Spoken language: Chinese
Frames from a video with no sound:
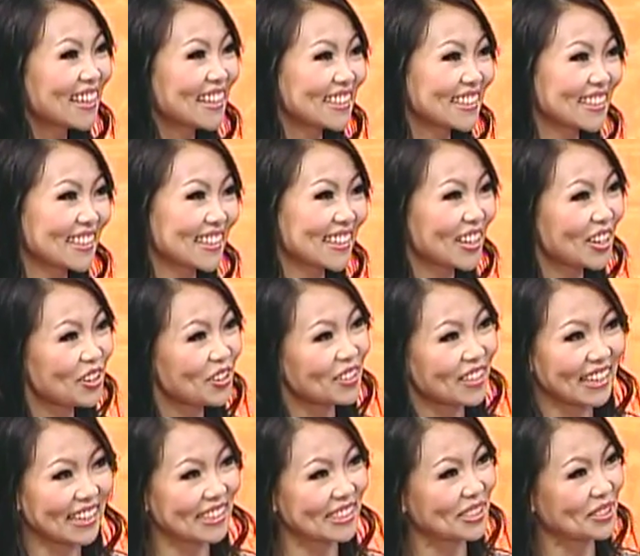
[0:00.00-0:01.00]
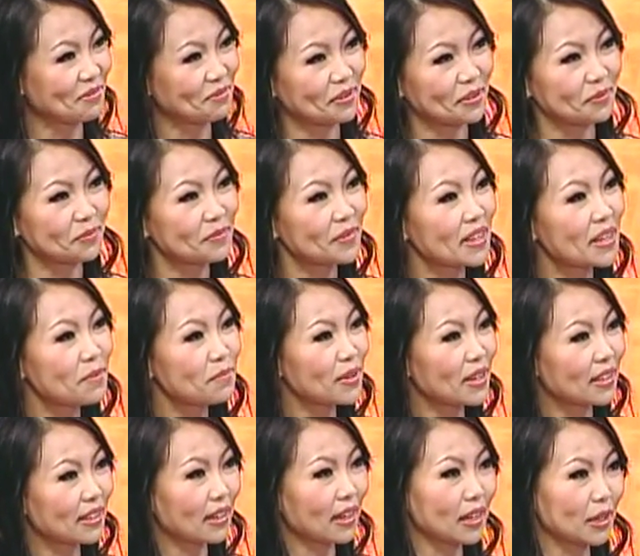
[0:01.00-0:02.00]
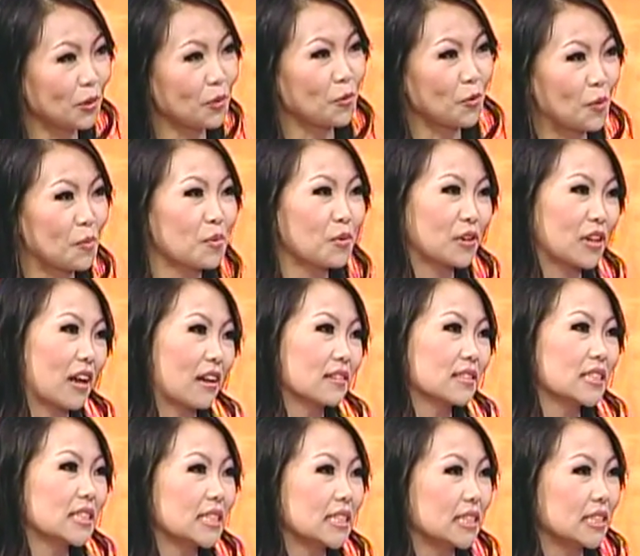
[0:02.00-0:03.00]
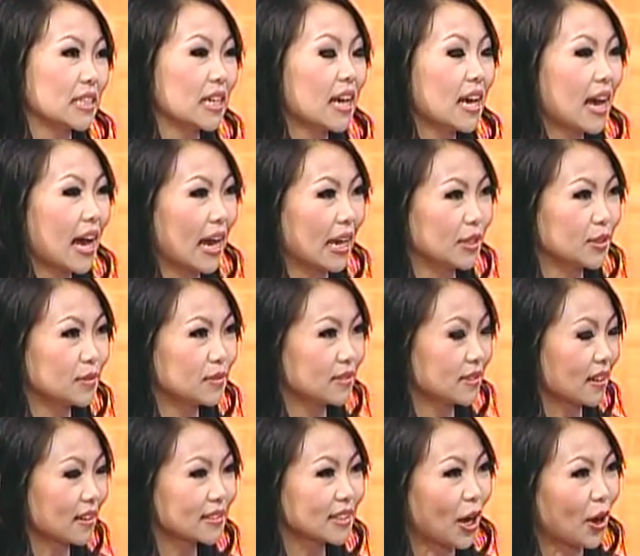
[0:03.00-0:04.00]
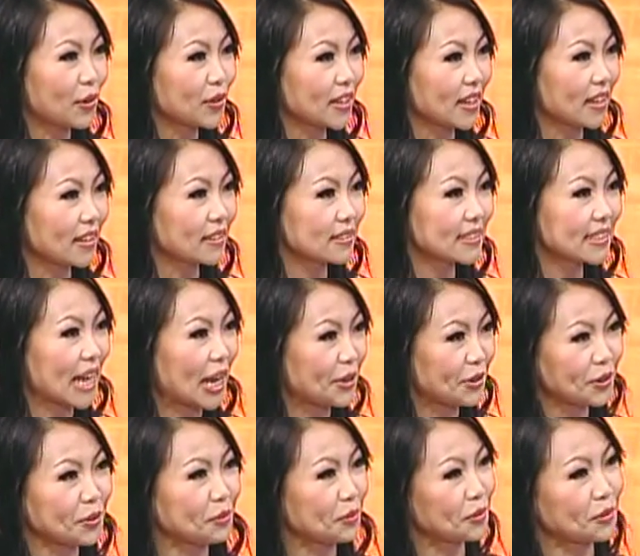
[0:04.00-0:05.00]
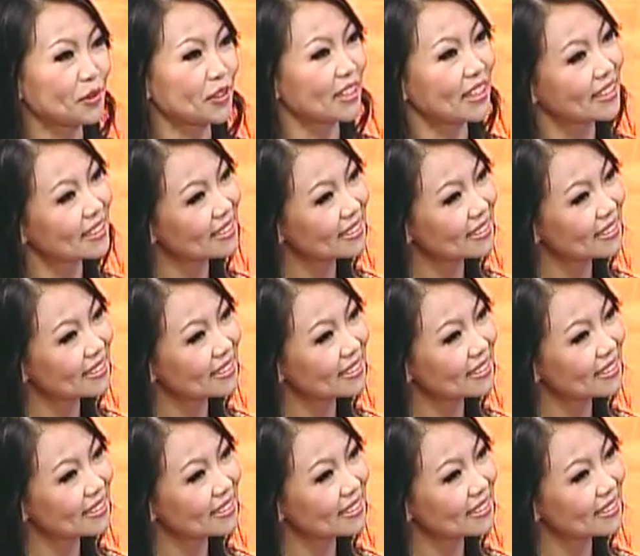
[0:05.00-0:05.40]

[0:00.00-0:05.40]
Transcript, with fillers: 那后来怎么变得很活泼，然后自己还当导演，驾驭那么多人？